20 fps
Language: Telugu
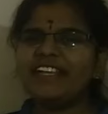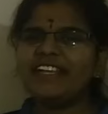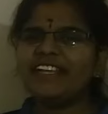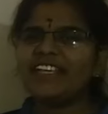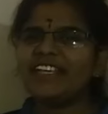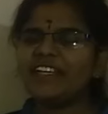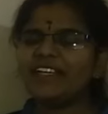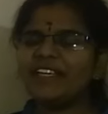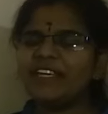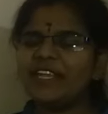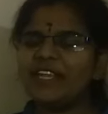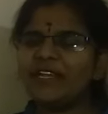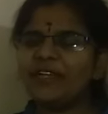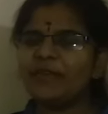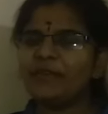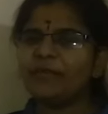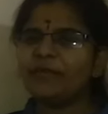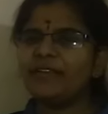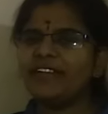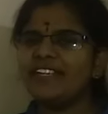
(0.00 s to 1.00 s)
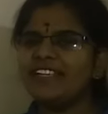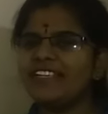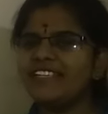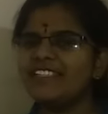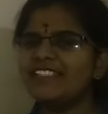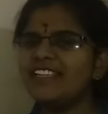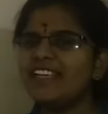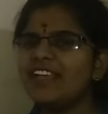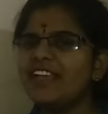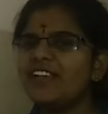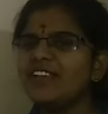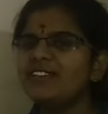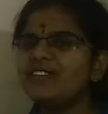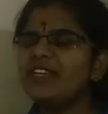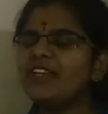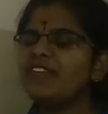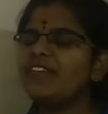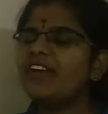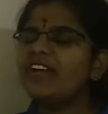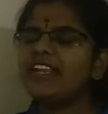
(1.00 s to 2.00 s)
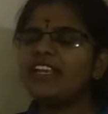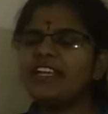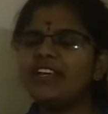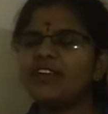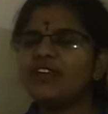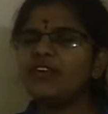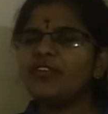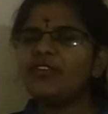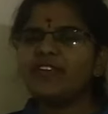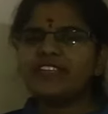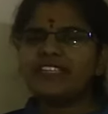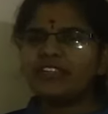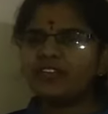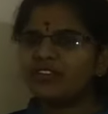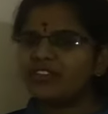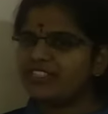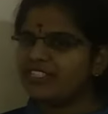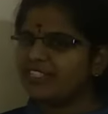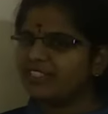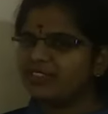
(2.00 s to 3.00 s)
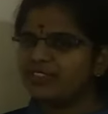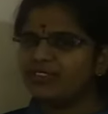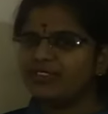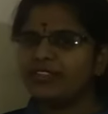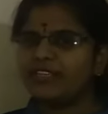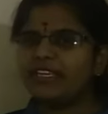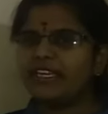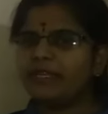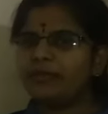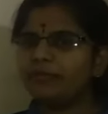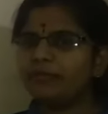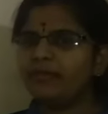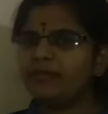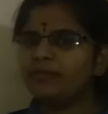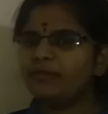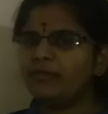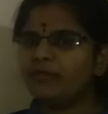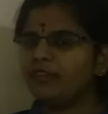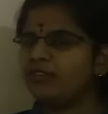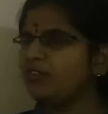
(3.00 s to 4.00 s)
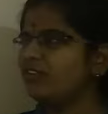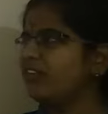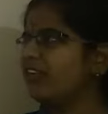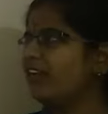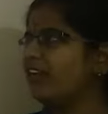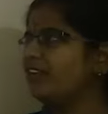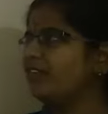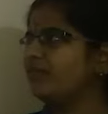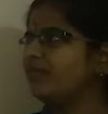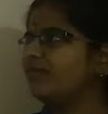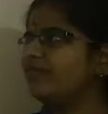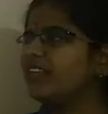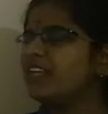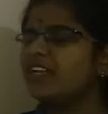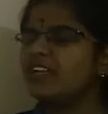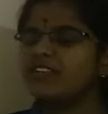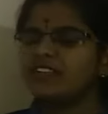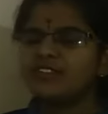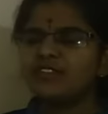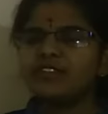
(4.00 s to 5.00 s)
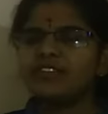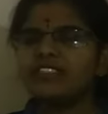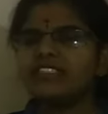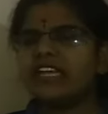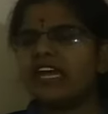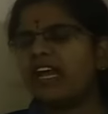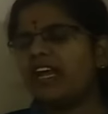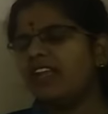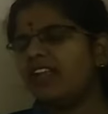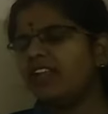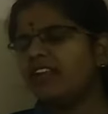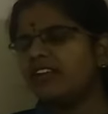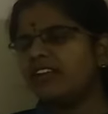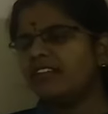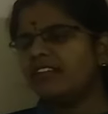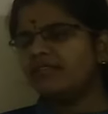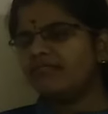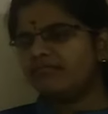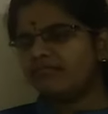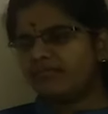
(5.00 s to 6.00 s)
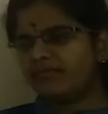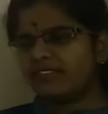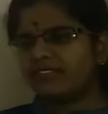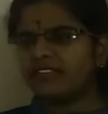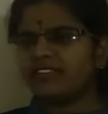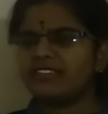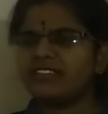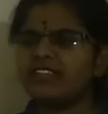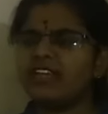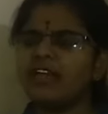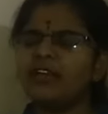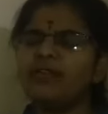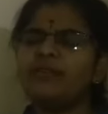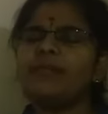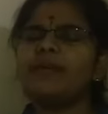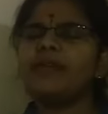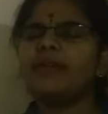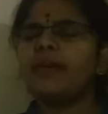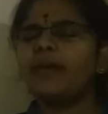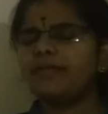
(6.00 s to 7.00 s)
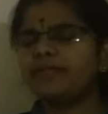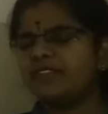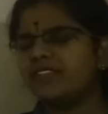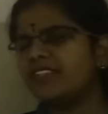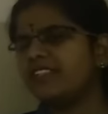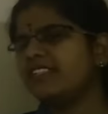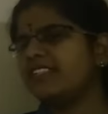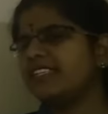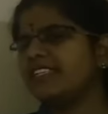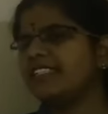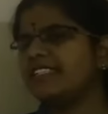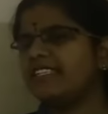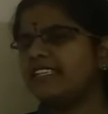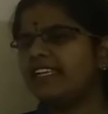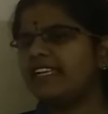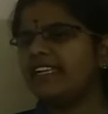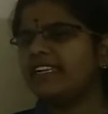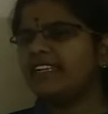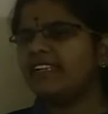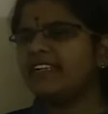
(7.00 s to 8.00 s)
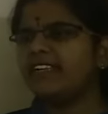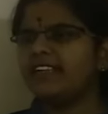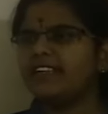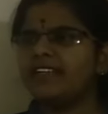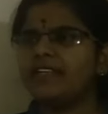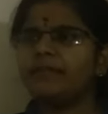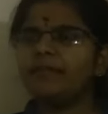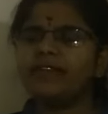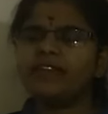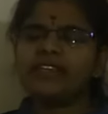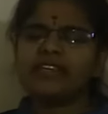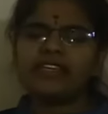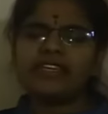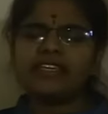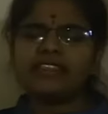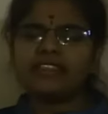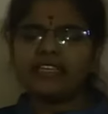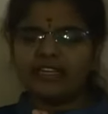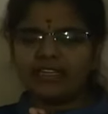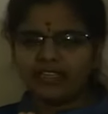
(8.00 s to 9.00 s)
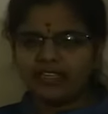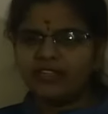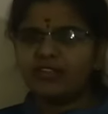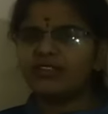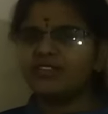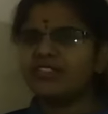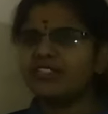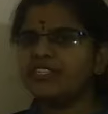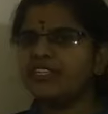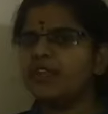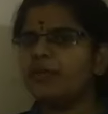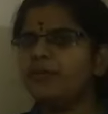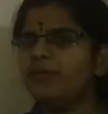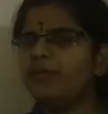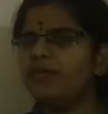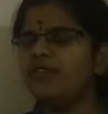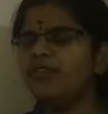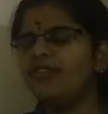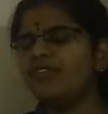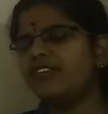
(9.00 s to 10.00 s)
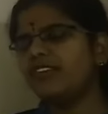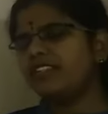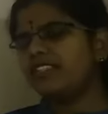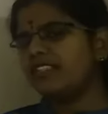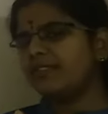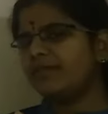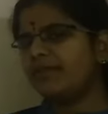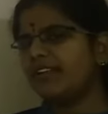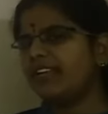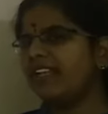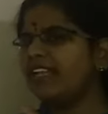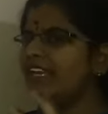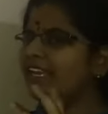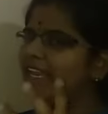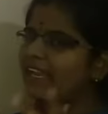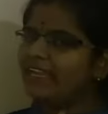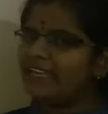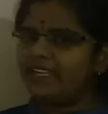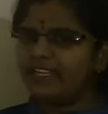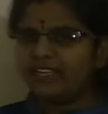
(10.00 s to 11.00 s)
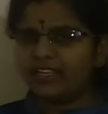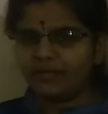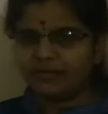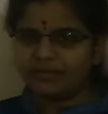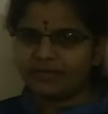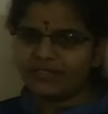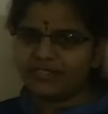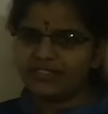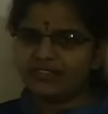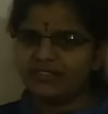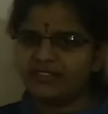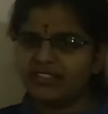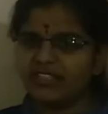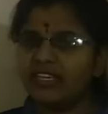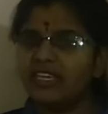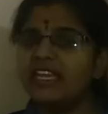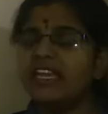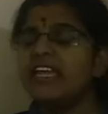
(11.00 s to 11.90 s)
డియర్ క్రియేటివ్ బడ్డీస్ సో ఇవాళ ఇంకో కొత్త క్వశ్చన్ తో నేను మీ ముందున్నాను సో చాలా సార్లు మనం అబ్జర్వ్ చేసేది ఏంటంటే మనకి తండర్ వచ్చినప్పుడు ఫస్ట్ మనకి లైట్ కనిపిస్తుంది